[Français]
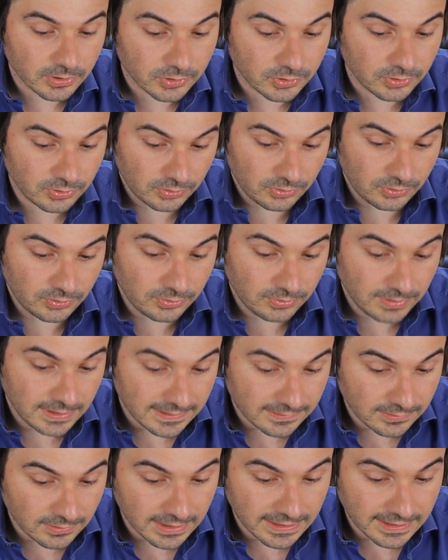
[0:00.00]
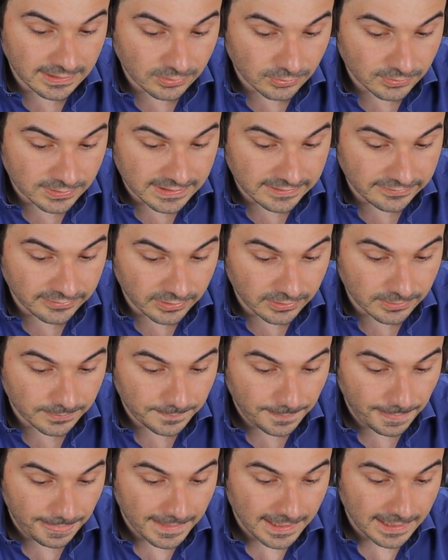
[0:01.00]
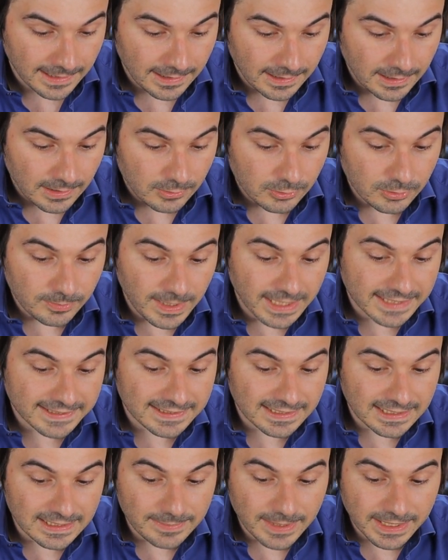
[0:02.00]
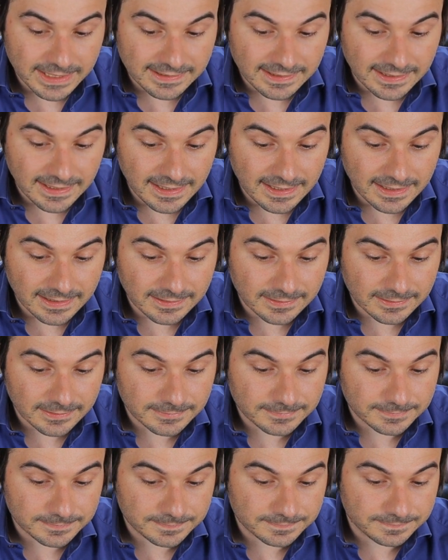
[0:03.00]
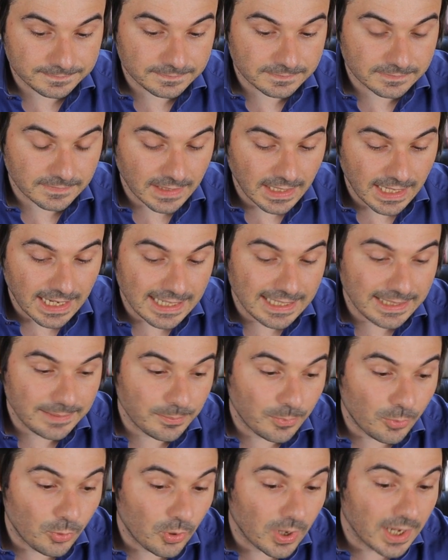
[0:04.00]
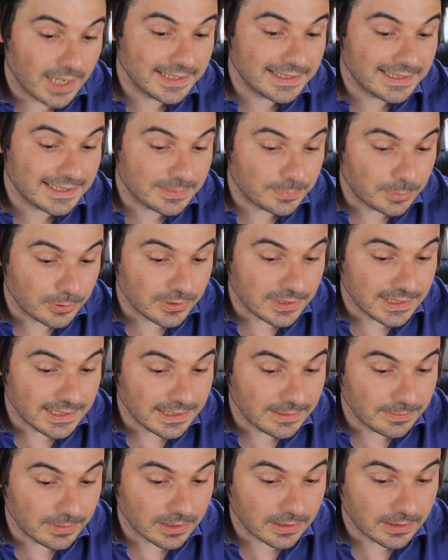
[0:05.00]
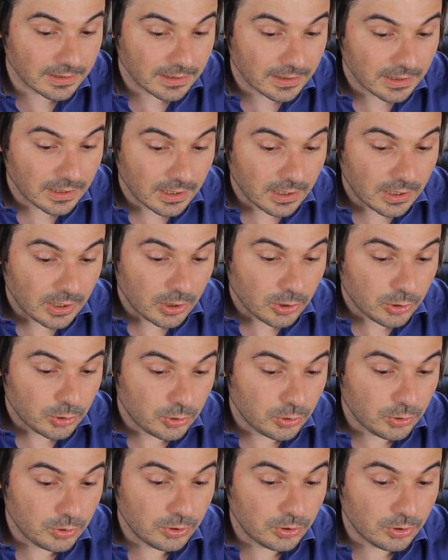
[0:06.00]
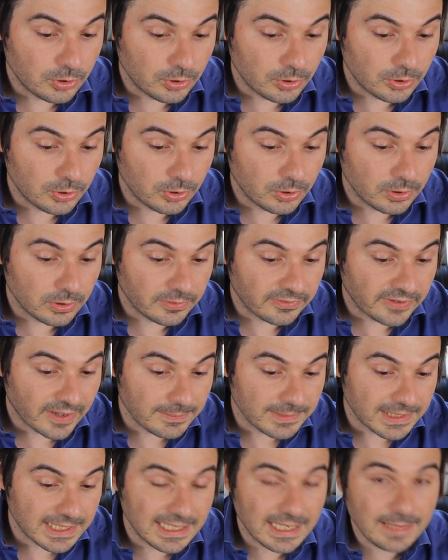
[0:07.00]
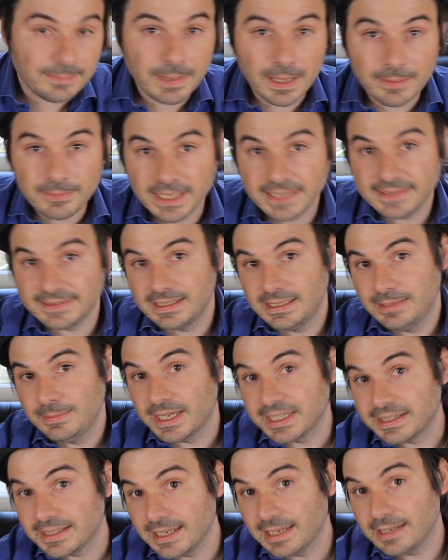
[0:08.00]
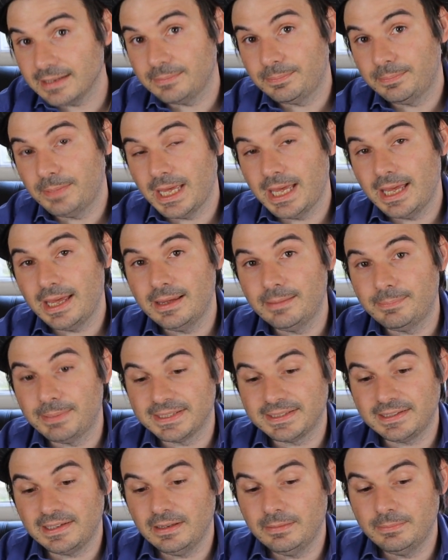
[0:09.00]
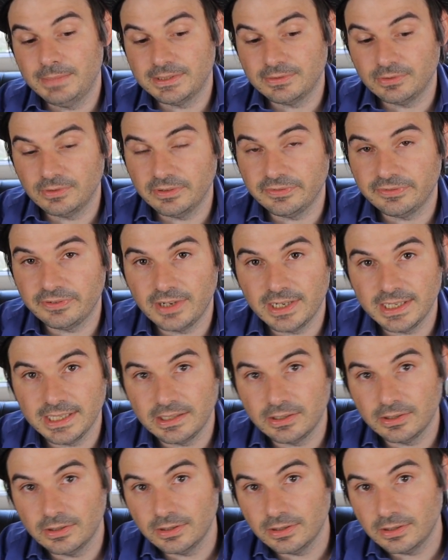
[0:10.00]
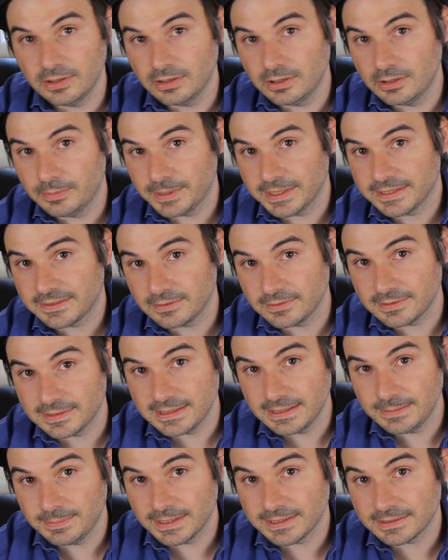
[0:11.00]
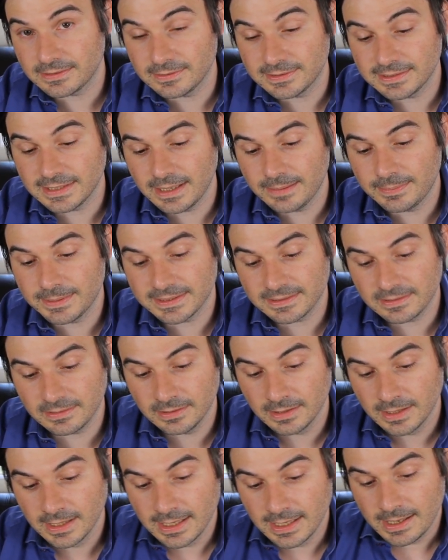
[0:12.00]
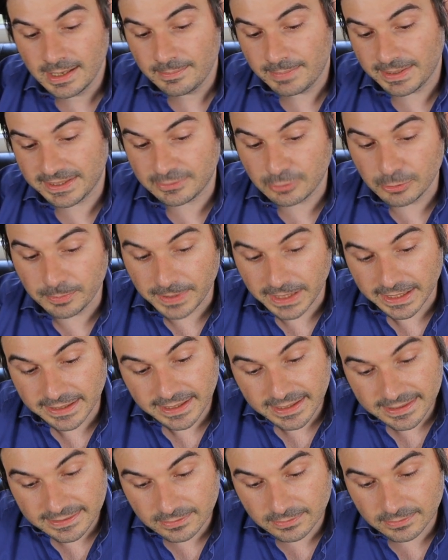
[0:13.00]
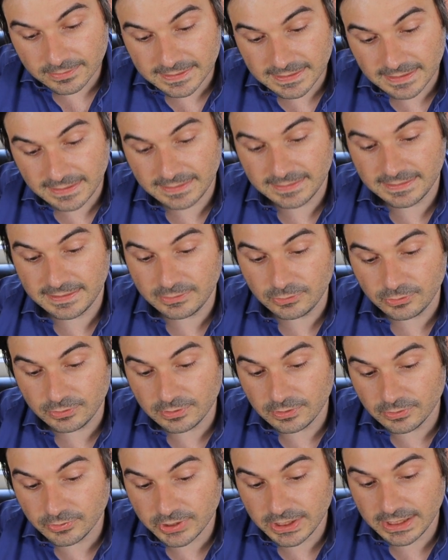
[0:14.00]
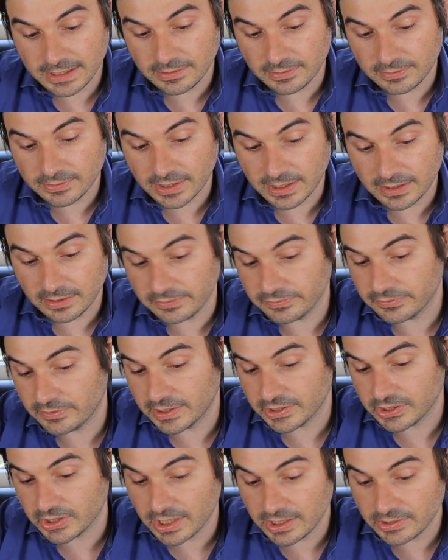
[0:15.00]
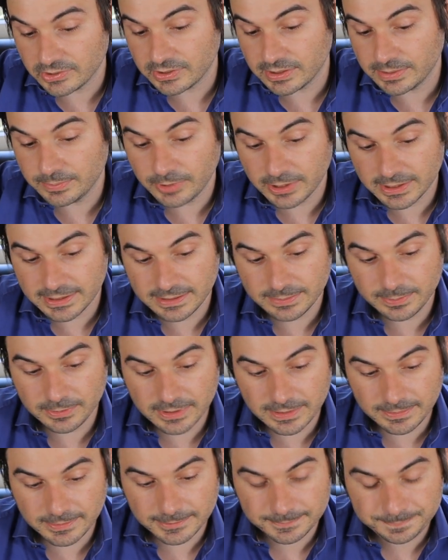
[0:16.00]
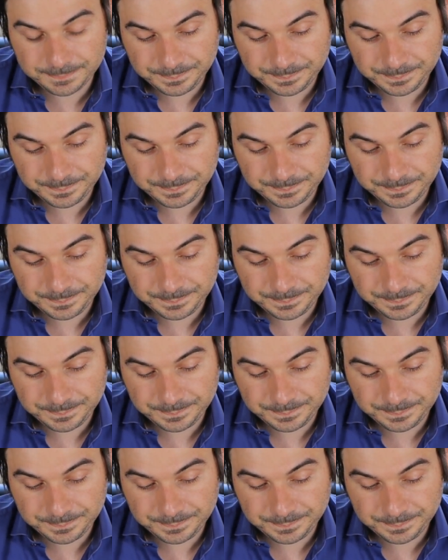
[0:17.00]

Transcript: Je, suis désolé d'être aussi franc. Une mère célibataire, elle est moins disponible qu'une femme qui n'est pas mère célibataire, bah, parce qu'elle met son enfant à l'école, parce que si, parce que ça, parce que, parce que plein de raisons. C'est juste logique. Quand tu as un enfant à charge, tu es moins disponible.